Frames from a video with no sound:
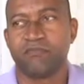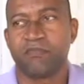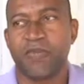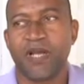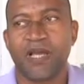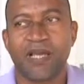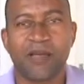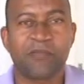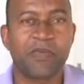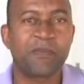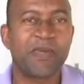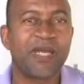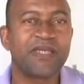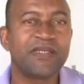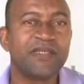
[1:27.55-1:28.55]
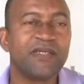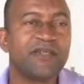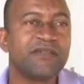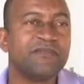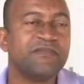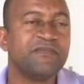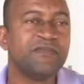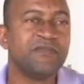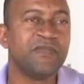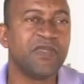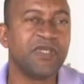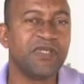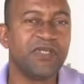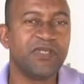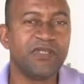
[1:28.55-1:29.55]
para cá, para Bahia,
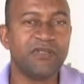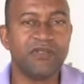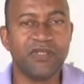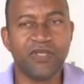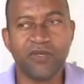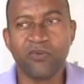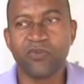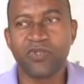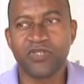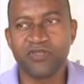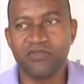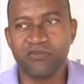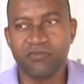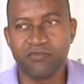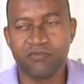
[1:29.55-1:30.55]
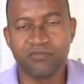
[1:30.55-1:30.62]
e eu que